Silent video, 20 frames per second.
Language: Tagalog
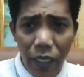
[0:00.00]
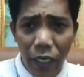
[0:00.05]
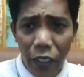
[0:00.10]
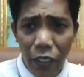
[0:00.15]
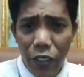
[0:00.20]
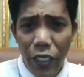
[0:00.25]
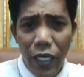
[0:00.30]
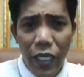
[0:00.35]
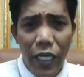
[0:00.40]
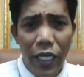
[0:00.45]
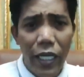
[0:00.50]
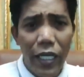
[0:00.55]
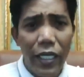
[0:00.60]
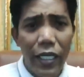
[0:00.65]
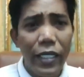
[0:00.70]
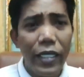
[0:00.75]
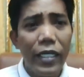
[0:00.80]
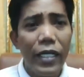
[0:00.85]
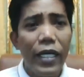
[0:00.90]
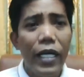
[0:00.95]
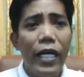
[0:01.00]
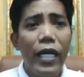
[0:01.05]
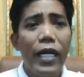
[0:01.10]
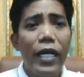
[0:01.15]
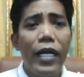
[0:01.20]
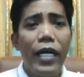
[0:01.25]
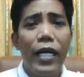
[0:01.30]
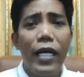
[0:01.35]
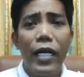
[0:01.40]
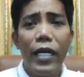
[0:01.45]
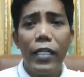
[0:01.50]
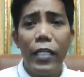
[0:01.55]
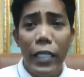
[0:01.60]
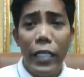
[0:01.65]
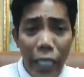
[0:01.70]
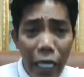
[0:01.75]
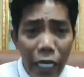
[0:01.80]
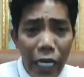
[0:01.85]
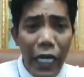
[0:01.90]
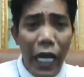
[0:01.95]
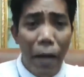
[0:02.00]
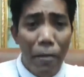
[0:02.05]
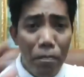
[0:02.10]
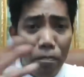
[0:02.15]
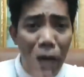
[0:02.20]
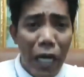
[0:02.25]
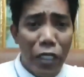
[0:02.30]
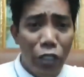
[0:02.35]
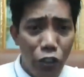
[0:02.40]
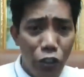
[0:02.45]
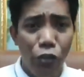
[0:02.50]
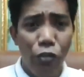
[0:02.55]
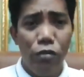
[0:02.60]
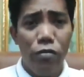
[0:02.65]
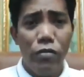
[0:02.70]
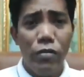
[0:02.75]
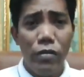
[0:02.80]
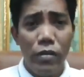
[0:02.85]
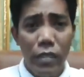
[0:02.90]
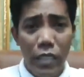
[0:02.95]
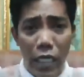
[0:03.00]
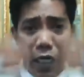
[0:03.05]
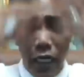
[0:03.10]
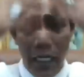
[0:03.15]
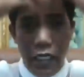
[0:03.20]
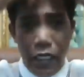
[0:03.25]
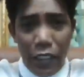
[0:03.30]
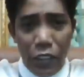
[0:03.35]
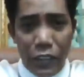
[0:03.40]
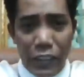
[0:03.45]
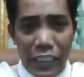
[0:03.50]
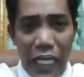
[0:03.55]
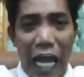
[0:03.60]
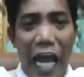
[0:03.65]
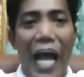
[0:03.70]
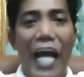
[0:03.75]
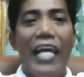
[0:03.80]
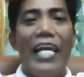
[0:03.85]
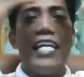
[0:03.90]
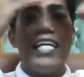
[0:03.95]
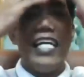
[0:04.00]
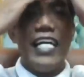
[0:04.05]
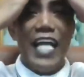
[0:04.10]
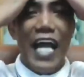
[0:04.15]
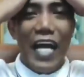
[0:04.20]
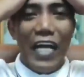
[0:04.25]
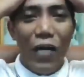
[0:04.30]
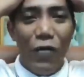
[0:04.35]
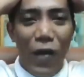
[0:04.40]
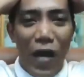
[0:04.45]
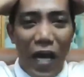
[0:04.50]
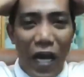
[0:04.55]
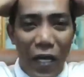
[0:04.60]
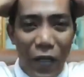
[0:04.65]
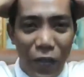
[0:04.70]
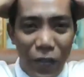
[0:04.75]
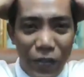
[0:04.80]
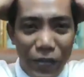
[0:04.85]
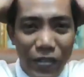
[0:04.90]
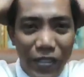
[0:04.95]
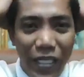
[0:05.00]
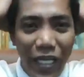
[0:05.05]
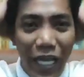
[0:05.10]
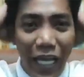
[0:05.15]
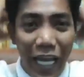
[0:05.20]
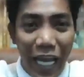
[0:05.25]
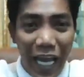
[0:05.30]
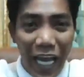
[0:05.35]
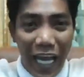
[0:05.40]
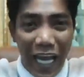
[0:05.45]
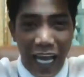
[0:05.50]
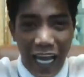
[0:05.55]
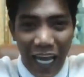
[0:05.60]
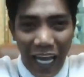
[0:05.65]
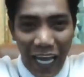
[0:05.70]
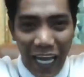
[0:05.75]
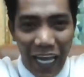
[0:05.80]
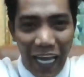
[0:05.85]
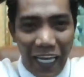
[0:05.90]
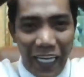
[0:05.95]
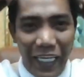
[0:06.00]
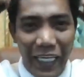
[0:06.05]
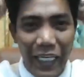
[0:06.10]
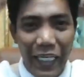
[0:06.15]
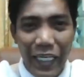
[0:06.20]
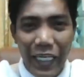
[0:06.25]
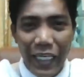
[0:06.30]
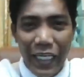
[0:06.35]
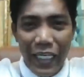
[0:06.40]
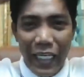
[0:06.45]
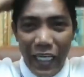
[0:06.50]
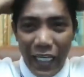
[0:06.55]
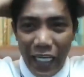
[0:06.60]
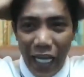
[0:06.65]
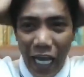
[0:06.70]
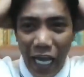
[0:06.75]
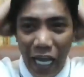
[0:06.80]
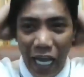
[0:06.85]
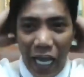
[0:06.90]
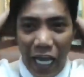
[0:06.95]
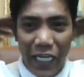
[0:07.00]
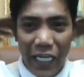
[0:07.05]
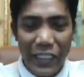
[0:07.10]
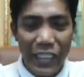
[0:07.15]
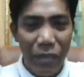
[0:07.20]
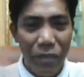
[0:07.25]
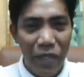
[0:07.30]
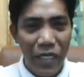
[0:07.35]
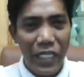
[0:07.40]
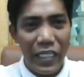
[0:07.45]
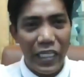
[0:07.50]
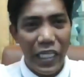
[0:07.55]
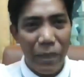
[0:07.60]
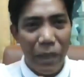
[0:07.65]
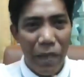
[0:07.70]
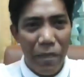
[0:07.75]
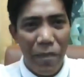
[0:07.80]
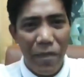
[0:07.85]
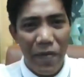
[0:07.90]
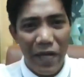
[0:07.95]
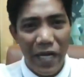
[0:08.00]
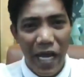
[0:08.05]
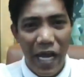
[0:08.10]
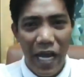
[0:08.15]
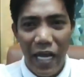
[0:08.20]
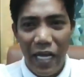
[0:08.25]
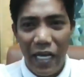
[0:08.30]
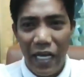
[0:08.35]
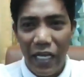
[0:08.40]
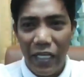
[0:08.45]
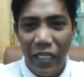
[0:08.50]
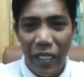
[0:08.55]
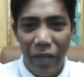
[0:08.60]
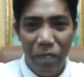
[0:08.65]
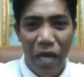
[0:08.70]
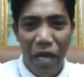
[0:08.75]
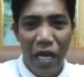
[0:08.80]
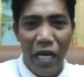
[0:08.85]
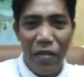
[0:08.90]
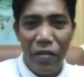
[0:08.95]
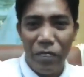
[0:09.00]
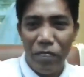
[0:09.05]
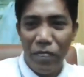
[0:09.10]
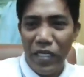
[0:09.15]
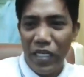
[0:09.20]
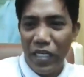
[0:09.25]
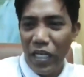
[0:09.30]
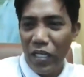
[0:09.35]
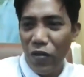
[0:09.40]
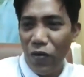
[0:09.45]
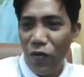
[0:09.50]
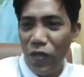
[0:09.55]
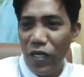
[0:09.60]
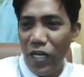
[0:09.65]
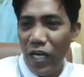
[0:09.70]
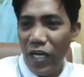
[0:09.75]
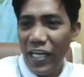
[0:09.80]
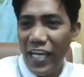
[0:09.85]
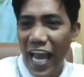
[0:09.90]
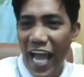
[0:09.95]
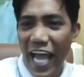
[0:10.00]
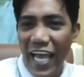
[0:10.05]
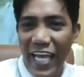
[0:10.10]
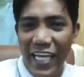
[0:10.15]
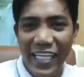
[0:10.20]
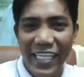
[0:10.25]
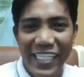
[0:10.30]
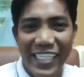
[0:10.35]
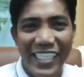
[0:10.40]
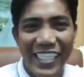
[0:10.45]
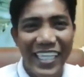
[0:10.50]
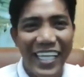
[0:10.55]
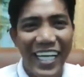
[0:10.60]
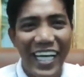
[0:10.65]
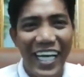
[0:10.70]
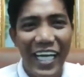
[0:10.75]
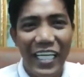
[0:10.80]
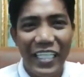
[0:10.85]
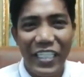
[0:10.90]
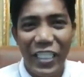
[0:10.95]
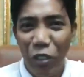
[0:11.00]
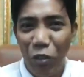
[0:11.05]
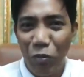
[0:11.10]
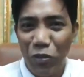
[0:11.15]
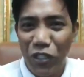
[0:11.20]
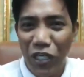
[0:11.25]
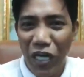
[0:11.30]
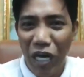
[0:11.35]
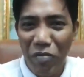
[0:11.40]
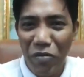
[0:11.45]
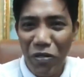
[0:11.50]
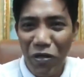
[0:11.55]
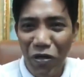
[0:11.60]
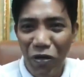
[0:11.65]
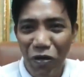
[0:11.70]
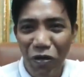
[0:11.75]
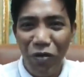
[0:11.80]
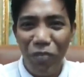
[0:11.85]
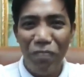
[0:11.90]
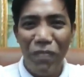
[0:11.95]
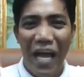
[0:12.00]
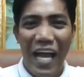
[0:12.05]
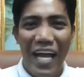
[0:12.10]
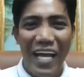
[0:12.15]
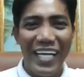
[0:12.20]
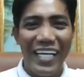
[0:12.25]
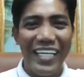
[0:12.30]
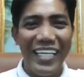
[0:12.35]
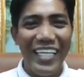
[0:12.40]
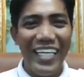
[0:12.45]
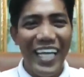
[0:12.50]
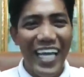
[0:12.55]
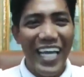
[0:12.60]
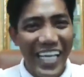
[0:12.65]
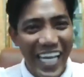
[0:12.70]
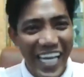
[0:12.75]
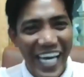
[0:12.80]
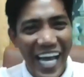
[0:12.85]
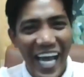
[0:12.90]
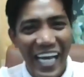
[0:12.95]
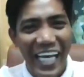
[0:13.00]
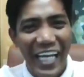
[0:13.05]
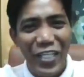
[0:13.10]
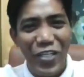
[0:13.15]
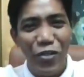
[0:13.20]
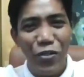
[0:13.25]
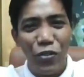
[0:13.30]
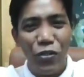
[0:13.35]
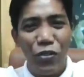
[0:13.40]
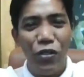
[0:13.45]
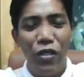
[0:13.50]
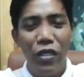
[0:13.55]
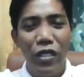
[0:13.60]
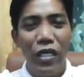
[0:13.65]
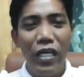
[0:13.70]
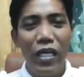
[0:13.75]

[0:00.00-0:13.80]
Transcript: ano yan eh, uh, yan ang ambag nyo ha, sa aking ginagawa ngayon. Ayan. Ika nga eh, sa maliit na kapamaraanan, eh, manay, binigyan nyo ako ng like, uh, sinubscribe nyo ako, pak, ikinalat nyo to.